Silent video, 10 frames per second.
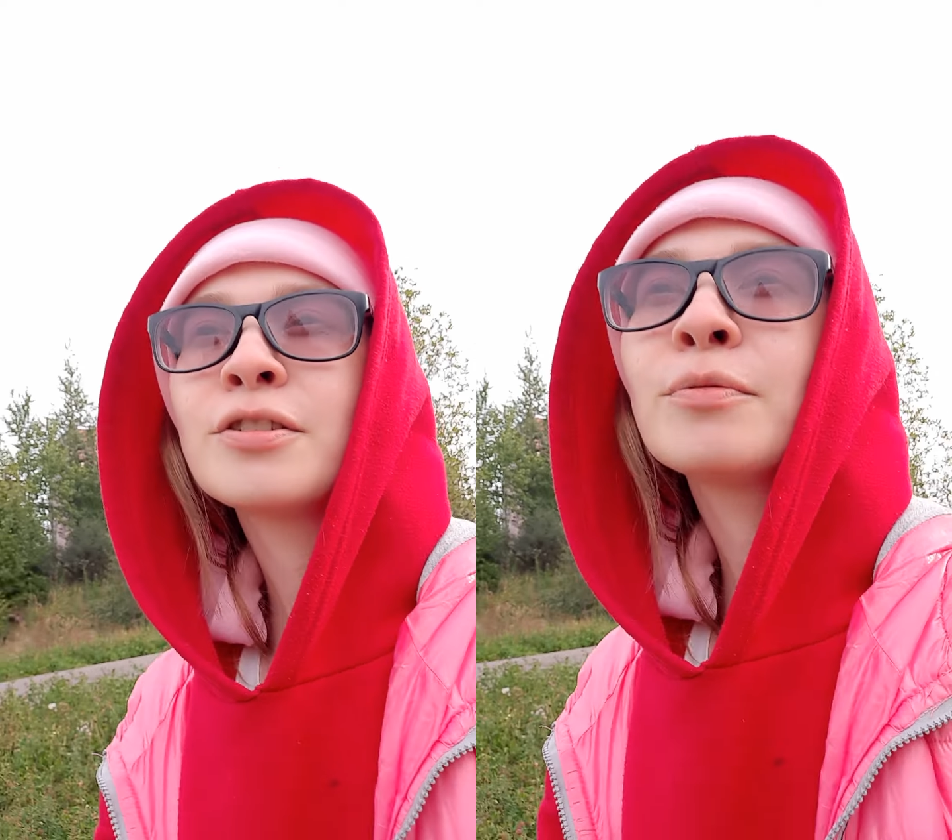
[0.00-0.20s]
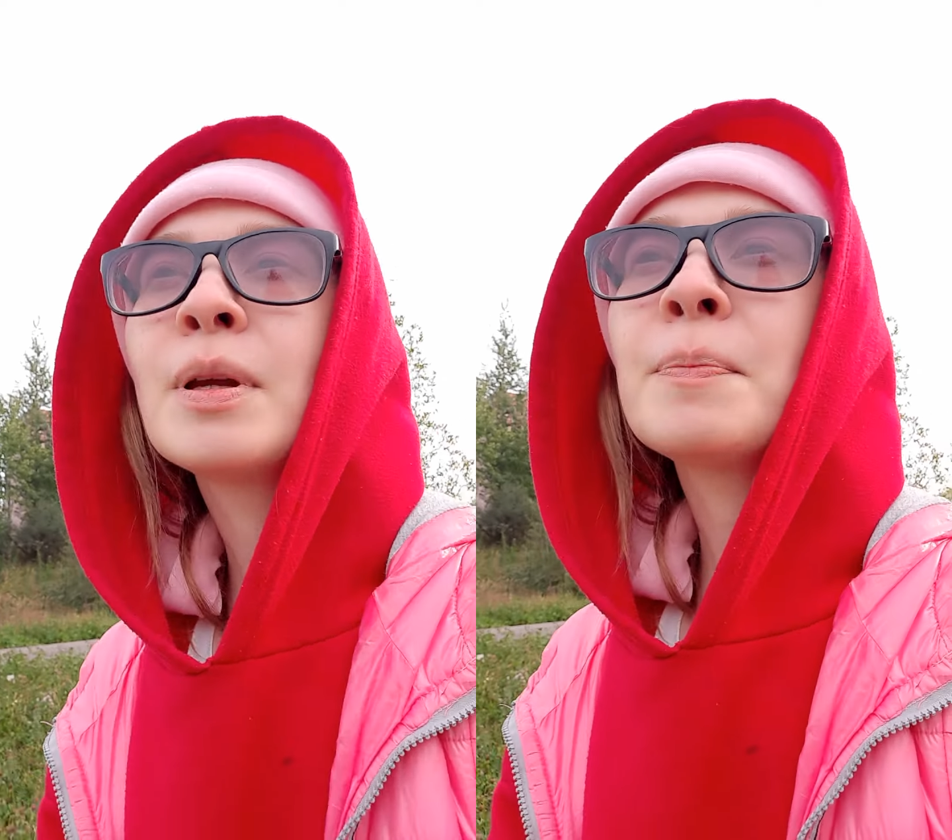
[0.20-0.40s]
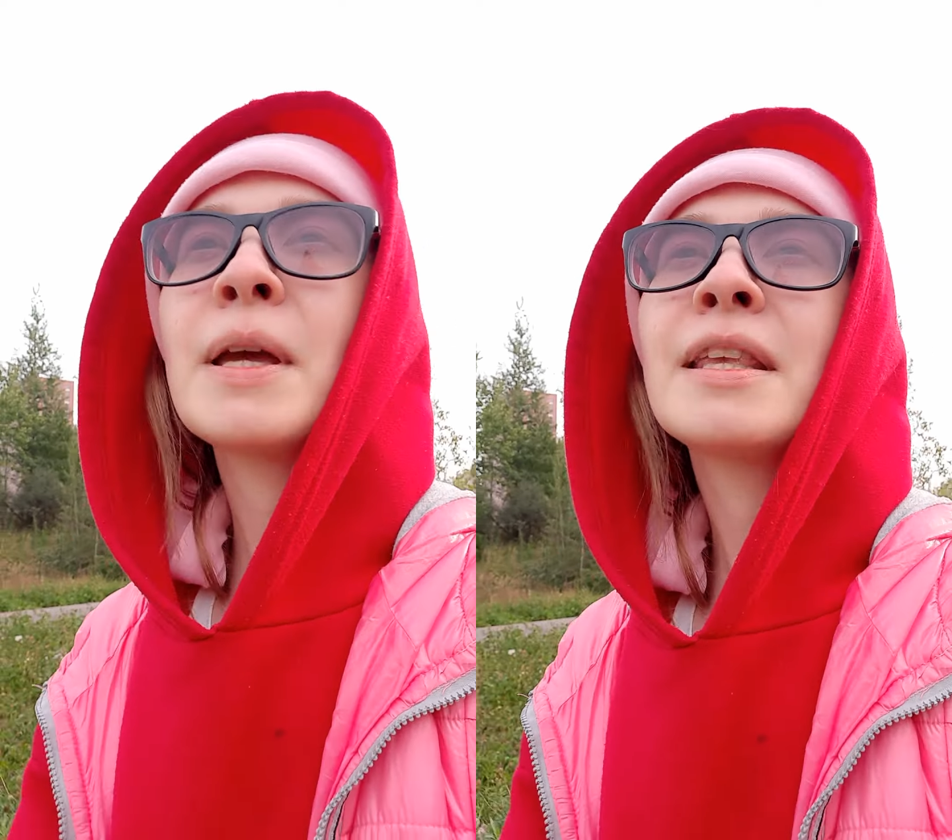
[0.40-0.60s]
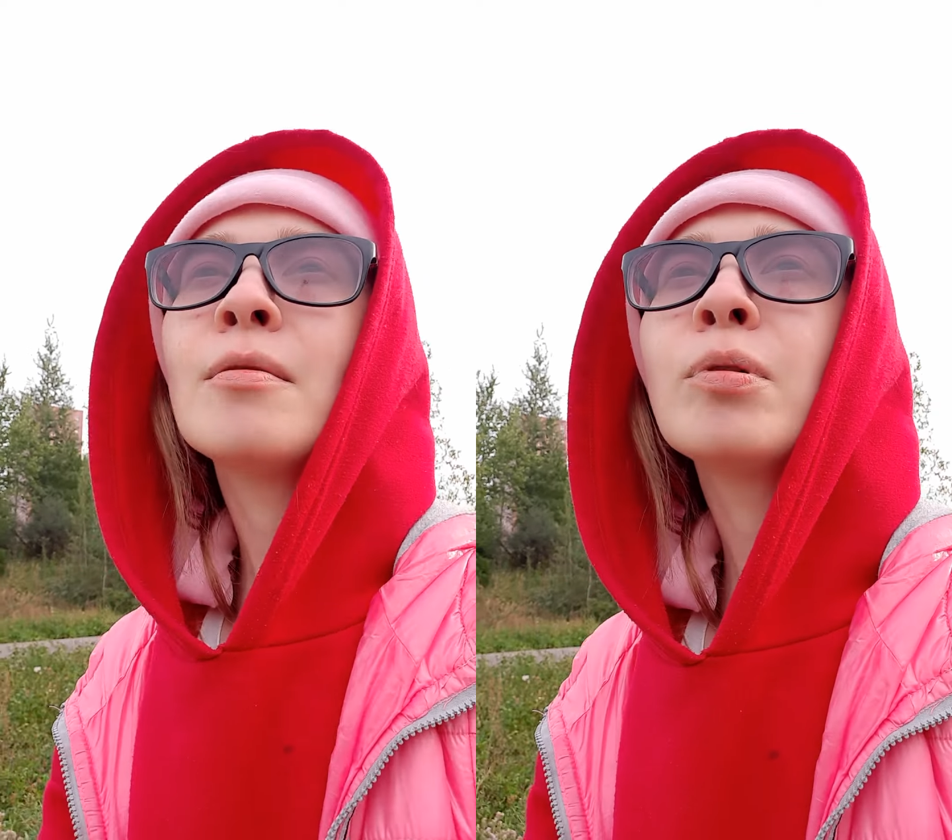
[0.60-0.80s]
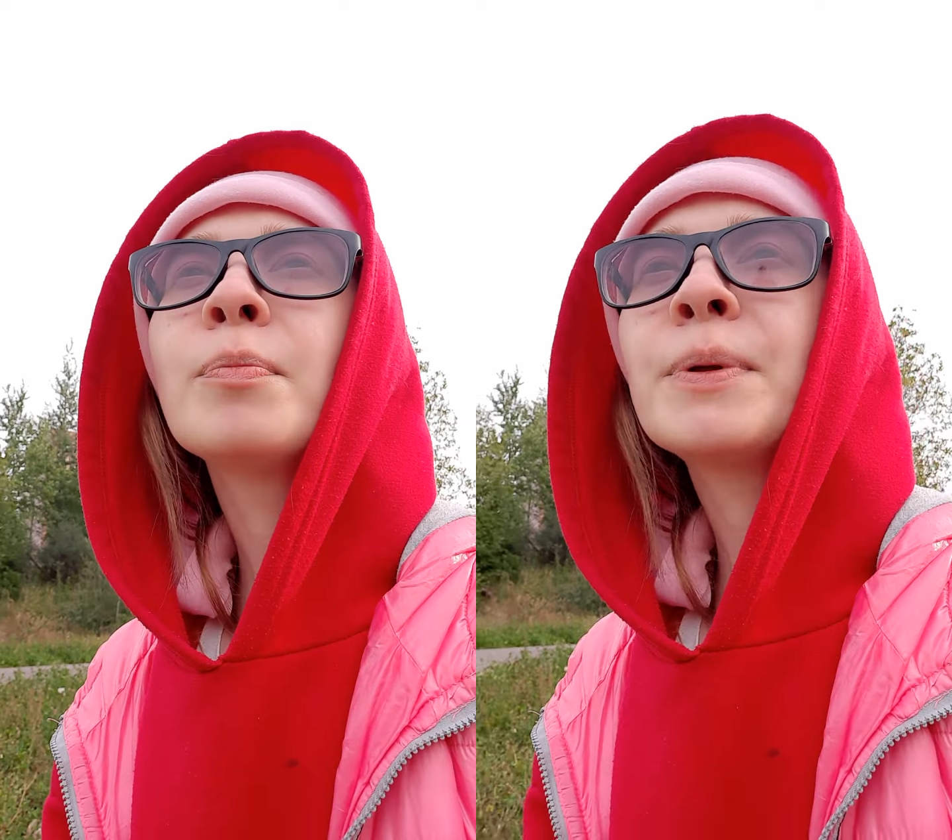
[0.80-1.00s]
что у меня опять не
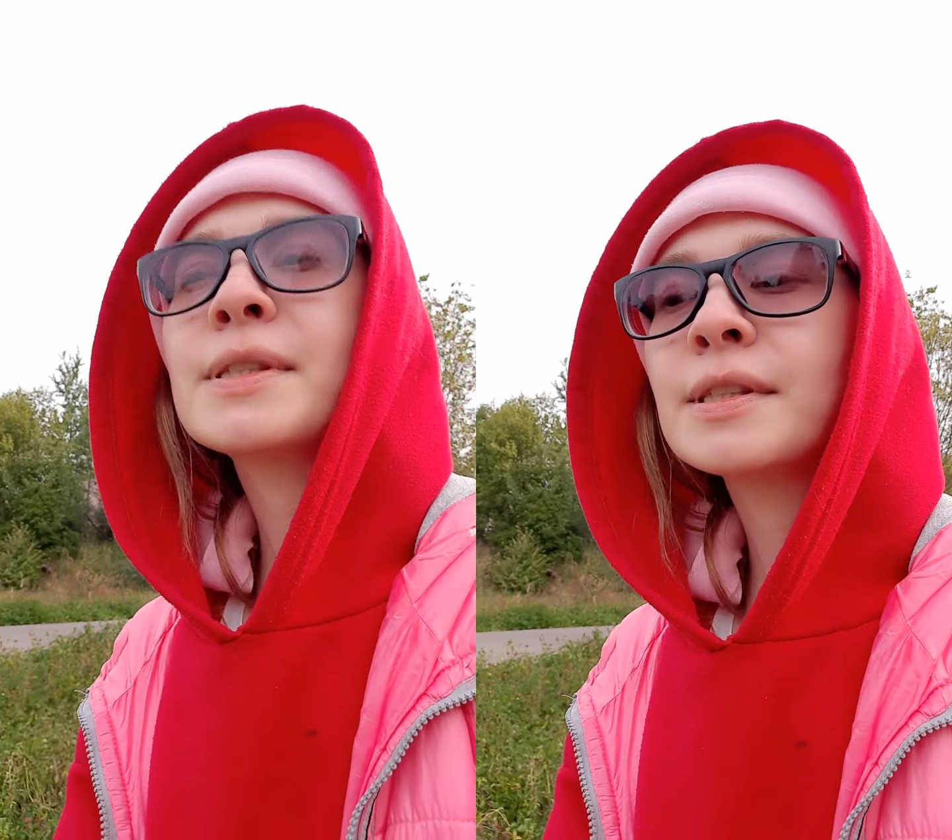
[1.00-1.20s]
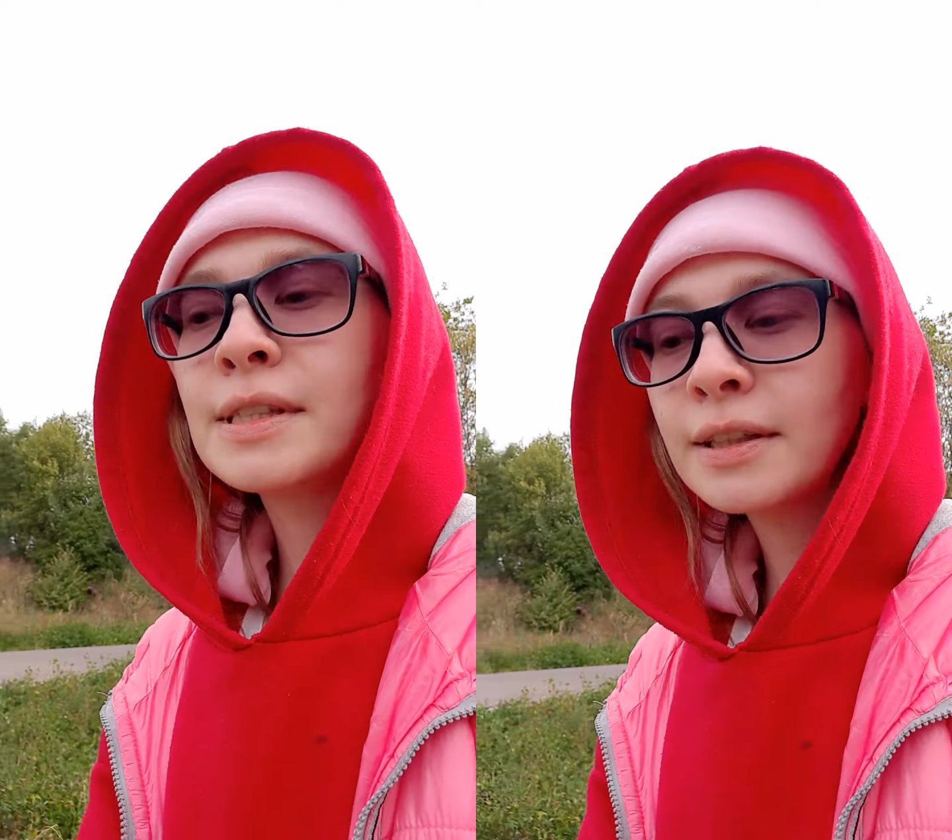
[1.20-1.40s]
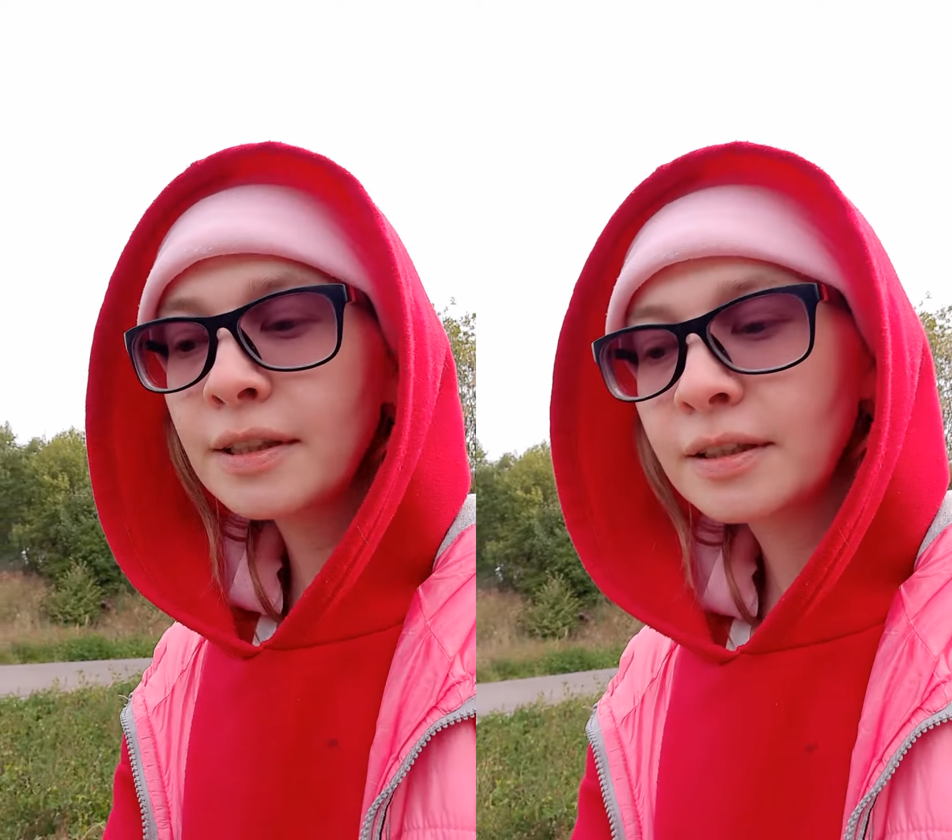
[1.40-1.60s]
было прецедента,